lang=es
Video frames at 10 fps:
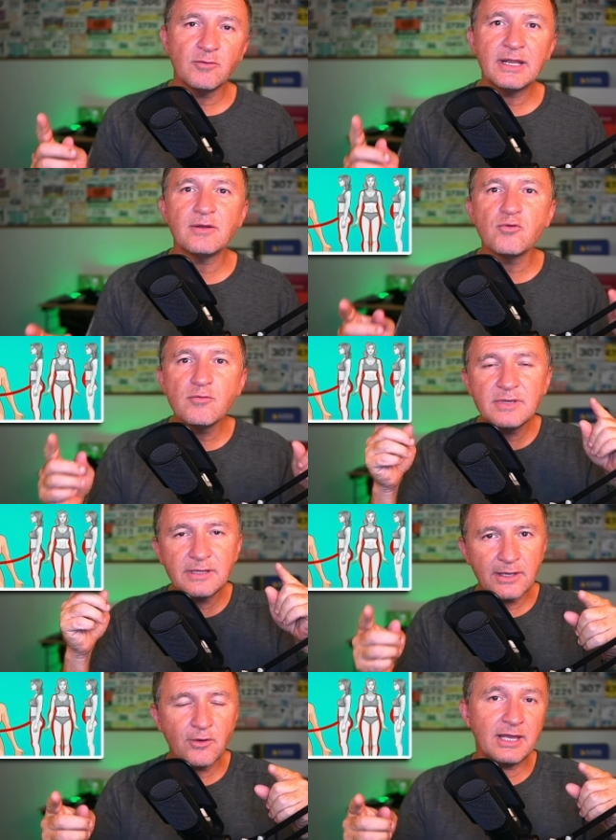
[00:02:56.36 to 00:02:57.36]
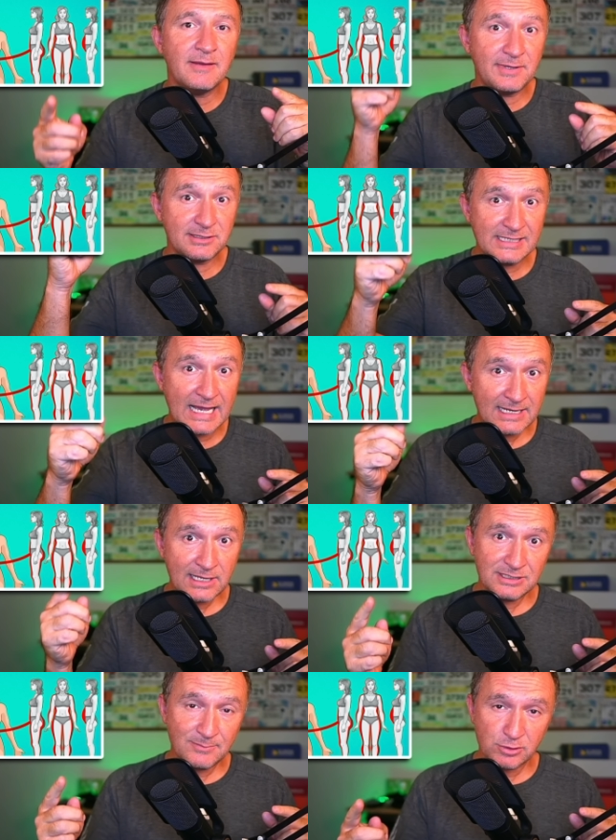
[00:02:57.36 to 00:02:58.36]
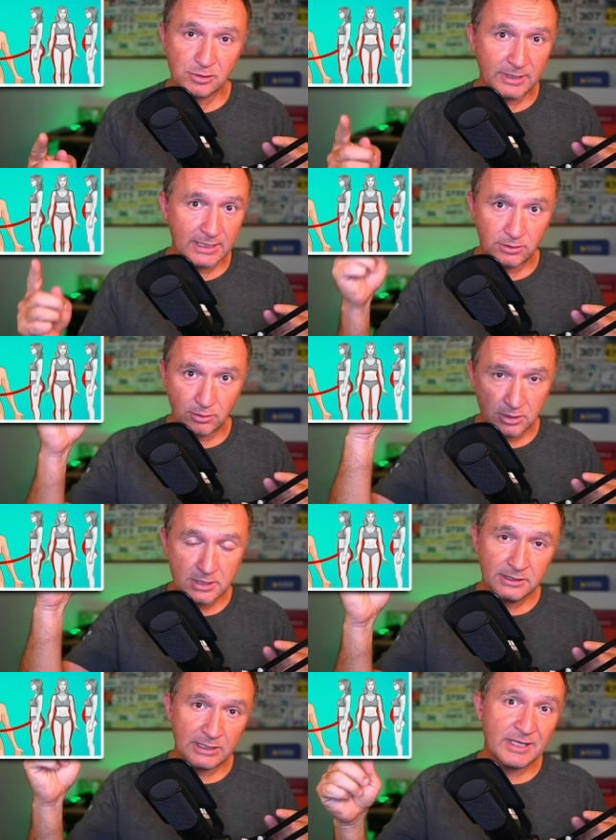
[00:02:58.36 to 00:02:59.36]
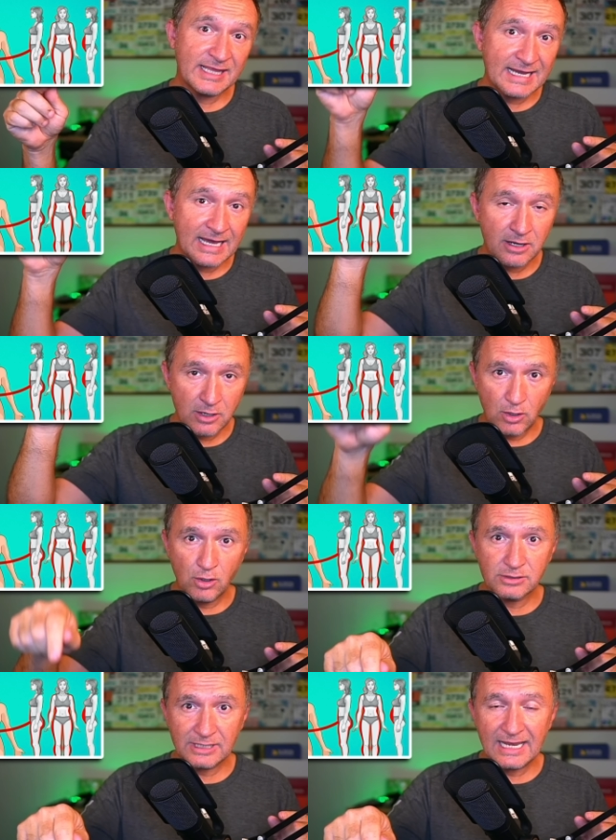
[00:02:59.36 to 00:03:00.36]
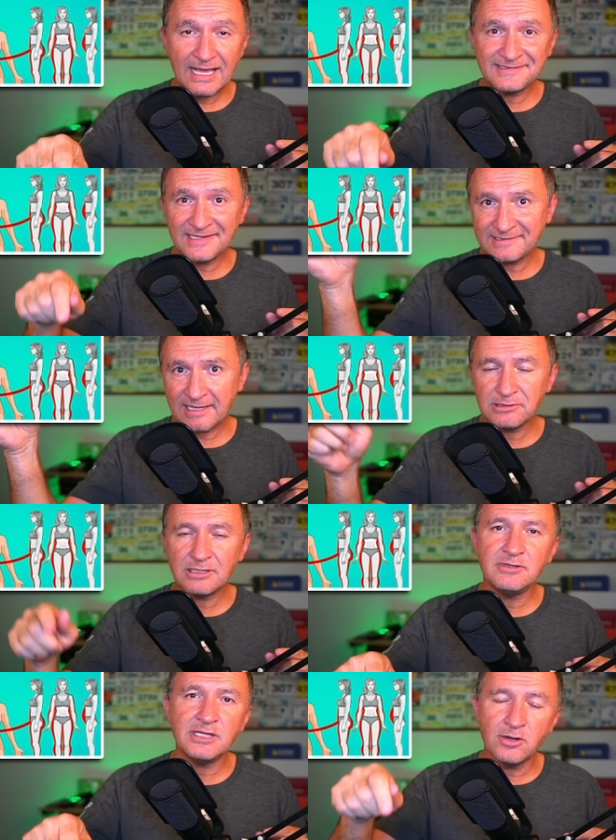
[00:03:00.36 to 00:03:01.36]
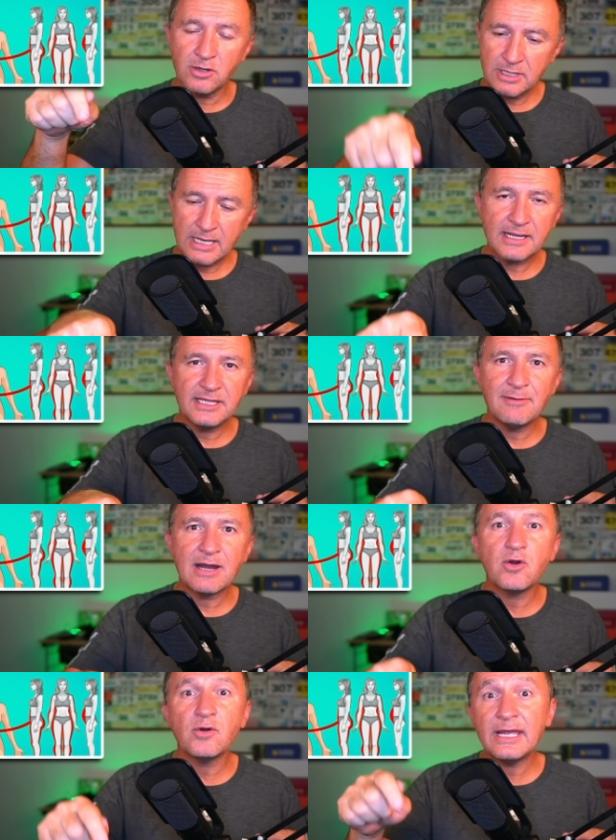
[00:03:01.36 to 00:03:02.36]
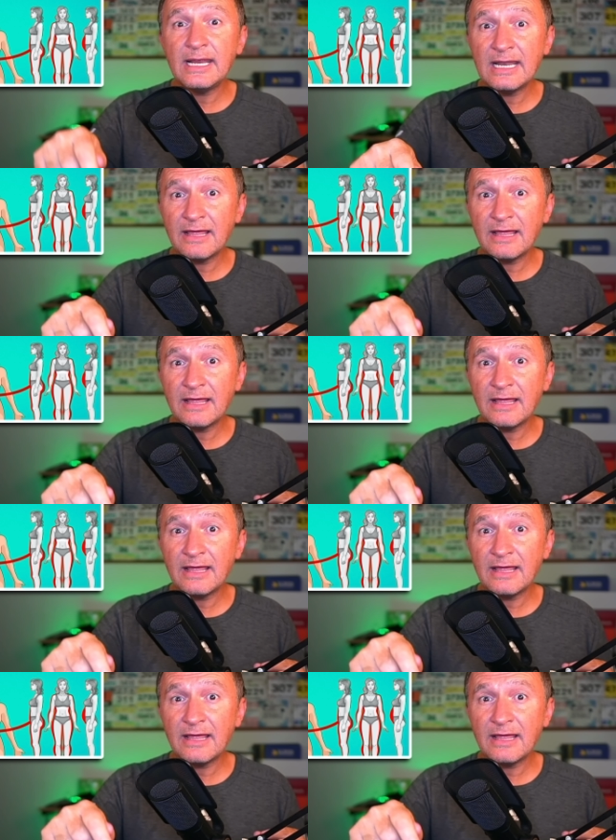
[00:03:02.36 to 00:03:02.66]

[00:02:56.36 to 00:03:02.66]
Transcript: ver un video especial que hicimos sobre esto. Te voy a dejar los enlaces a ese video aquí debajo en la